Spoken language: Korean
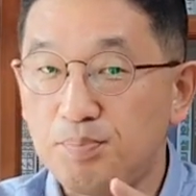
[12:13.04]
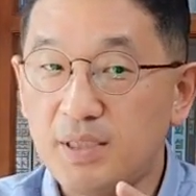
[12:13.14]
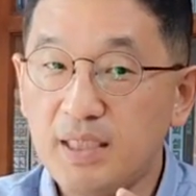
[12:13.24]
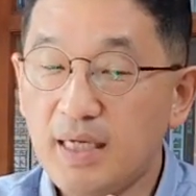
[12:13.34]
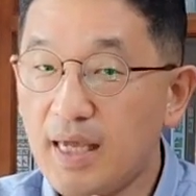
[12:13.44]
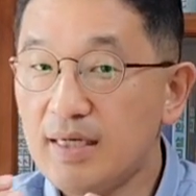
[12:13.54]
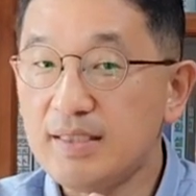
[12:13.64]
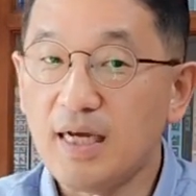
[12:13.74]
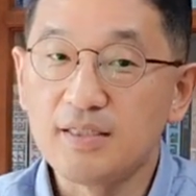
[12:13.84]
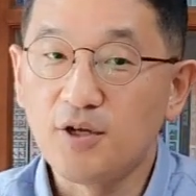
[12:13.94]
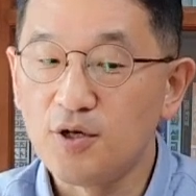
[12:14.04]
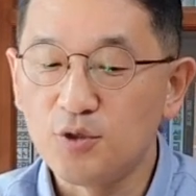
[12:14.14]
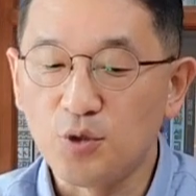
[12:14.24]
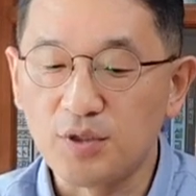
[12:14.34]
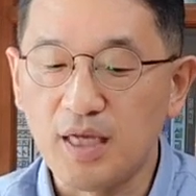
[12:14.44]
피에 의한
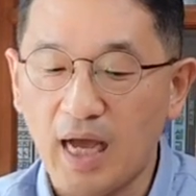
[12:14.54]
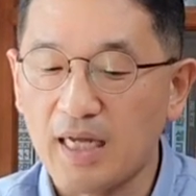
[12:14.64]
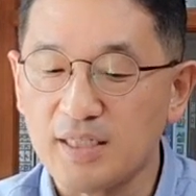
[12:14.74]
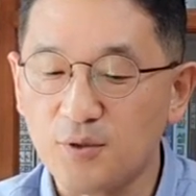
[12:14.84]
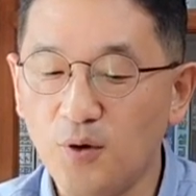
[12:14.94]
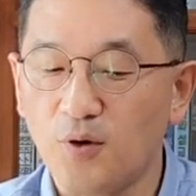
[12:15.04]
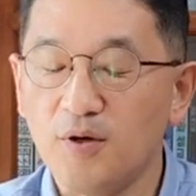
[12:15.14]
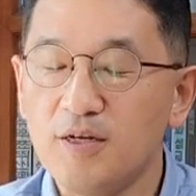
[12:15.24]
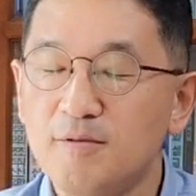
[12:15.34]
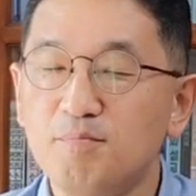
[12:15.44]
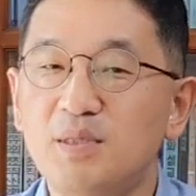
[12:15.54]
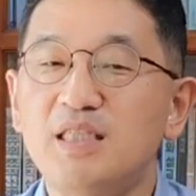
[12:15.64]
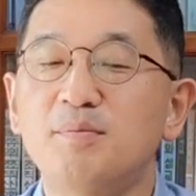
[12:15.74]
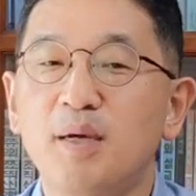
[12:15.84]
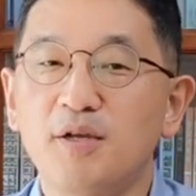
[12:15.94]
혈통이 아니고
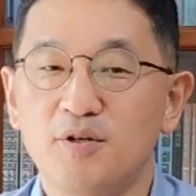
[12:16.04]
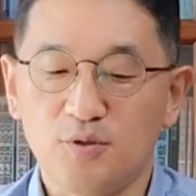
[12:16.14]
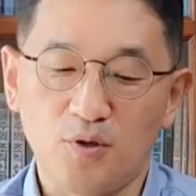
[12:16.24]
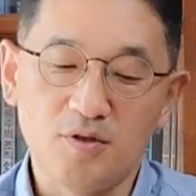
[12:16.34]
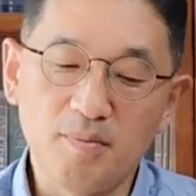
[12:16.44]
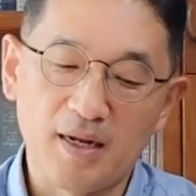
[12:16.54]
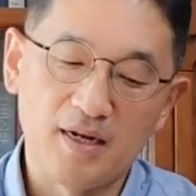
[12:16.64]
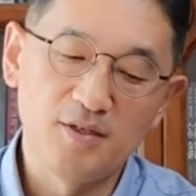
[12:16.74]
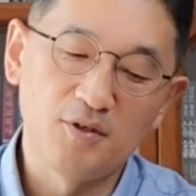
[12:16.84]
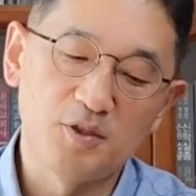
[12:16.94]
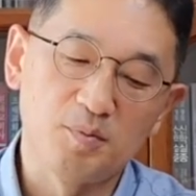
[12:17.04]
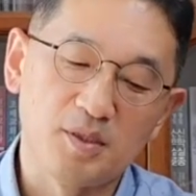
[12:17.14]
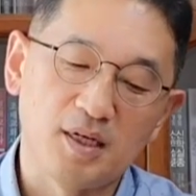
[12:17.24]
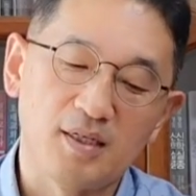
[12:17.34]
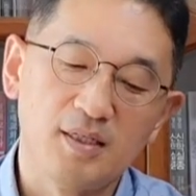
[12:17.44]
믿음의 혈통을 말하는
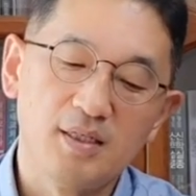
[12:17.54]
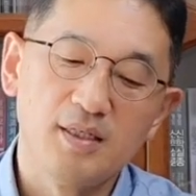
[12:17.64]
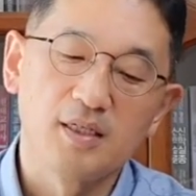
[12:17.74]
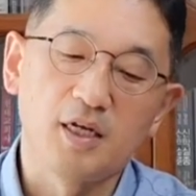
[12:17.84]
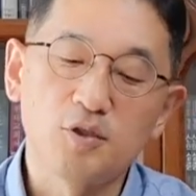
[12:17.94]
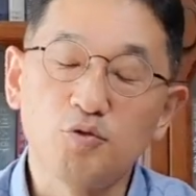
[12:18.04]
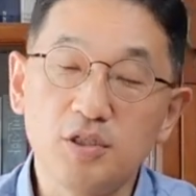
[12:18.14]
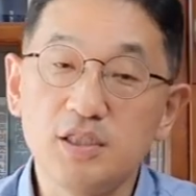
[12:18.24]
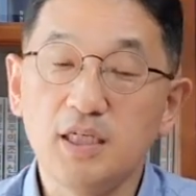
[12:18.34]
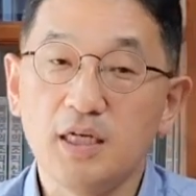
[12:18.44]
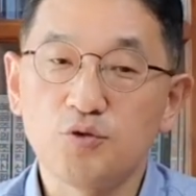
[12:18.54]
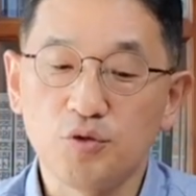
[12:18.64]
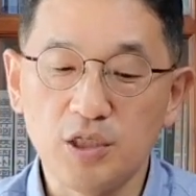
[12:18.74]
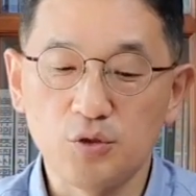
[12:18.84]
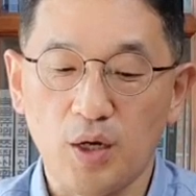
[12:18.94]
것입니다. 그래서 우리는
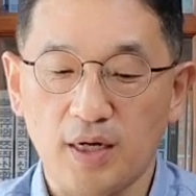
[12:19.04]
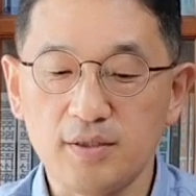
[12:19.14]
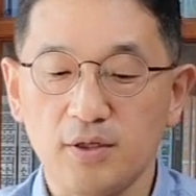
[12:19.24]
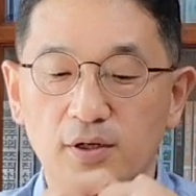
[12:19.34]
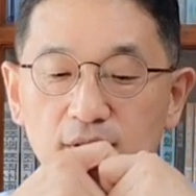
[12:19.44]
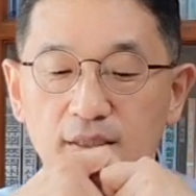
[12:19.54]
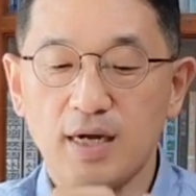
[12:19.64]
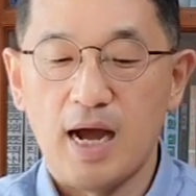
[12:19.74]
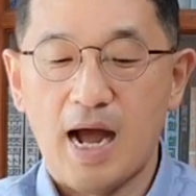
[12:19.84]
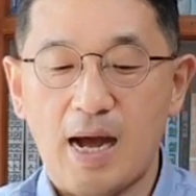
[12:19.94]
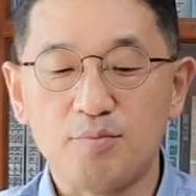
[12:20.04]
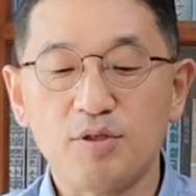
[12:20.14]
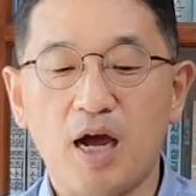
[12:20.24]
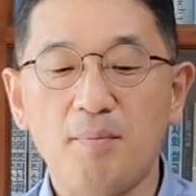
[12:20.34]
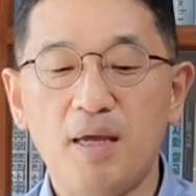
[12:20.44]
예수 그리스도 안에서
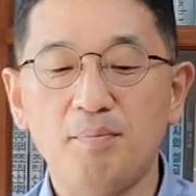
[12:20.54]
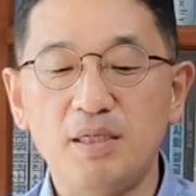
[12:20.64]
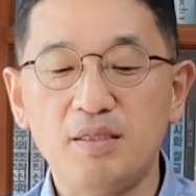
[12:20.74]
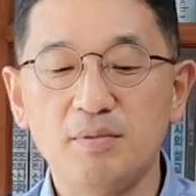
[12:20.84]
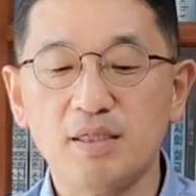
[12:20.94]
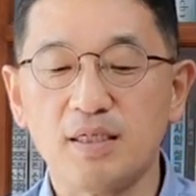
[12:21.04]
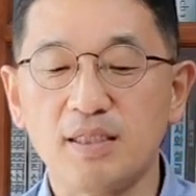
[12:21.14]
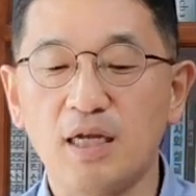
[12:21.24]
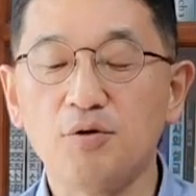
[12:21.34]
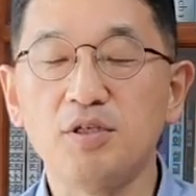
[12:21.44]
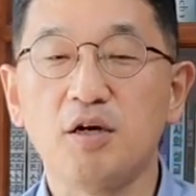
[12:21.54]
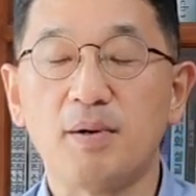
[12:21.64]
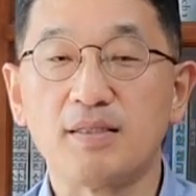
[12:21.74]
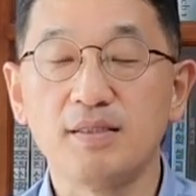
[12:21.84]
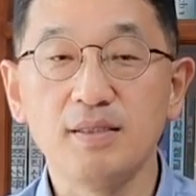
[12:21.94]
아브라함의 믿음을 그대로
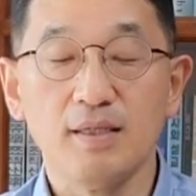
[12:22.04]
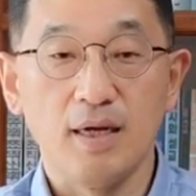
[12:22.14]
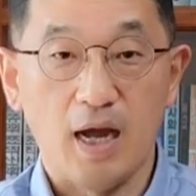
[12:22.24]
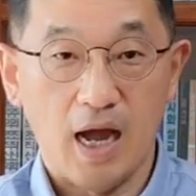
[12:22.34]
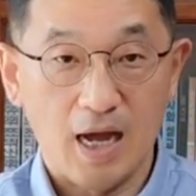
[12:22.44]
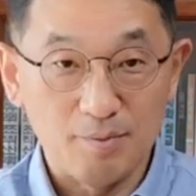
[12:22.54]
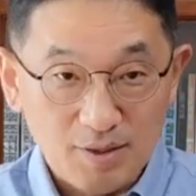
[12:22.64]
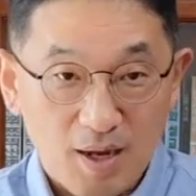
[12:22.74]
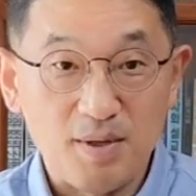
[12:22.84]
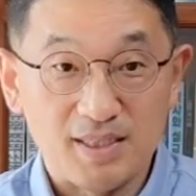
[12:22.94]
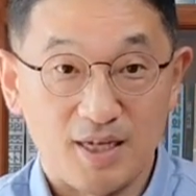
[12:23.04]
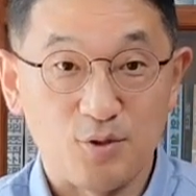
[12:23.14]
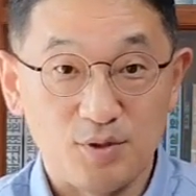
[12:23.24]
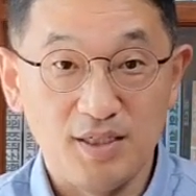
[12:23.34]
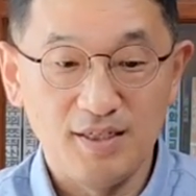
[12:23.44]
이어받은 아브라함의
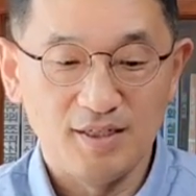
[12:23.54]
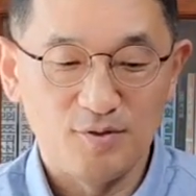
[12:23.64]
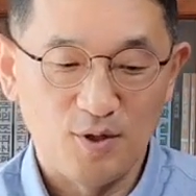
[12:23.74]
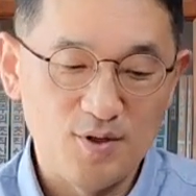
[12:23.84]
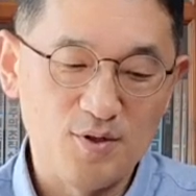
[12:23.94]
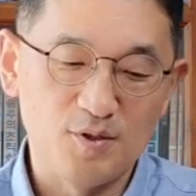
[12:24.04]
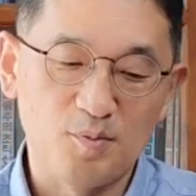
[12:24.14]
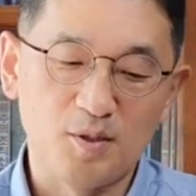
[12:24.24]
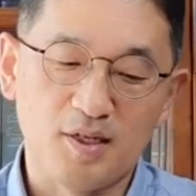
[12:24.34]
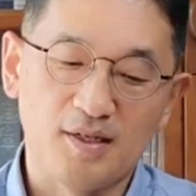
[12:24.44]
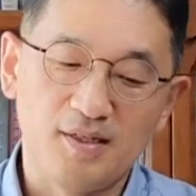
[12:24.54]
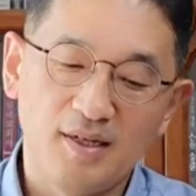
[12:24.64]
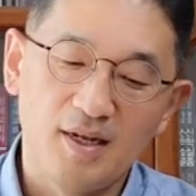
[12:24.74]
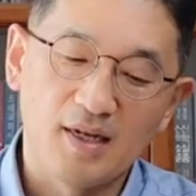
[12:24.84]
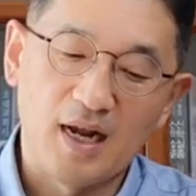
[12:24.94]
자손이 되는 것입니다.
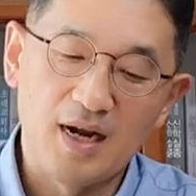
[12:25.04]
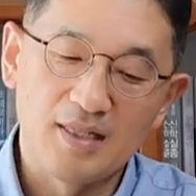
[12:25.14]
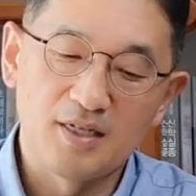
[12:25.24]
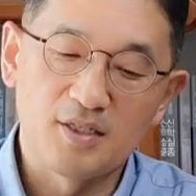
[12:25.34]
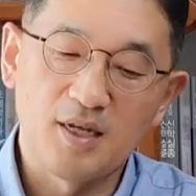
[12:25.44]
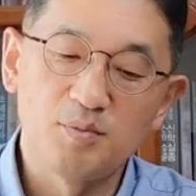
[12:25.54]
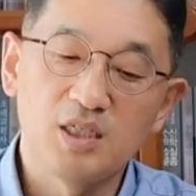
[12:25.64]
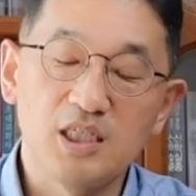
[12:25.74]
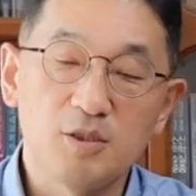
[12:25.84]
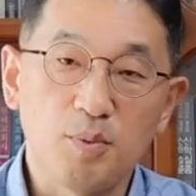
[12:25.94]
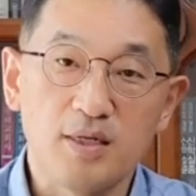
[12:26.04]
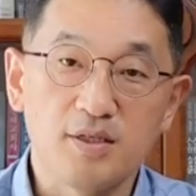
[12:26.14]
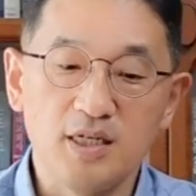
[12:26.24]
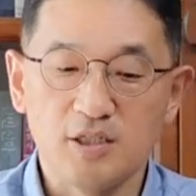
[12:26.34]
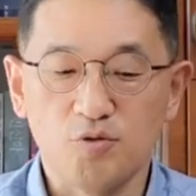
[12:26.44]
갈라디아서 3장 28절